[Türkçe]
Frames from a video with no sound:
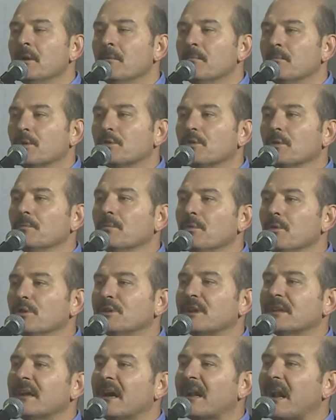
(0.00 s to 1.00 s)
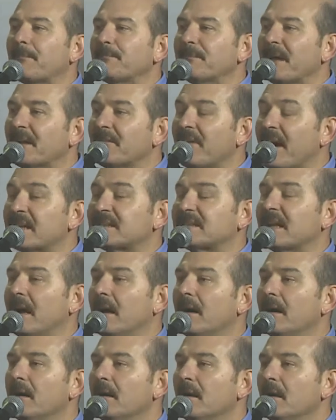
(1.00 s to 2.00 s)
bugün bu ülkede Araplar varsa,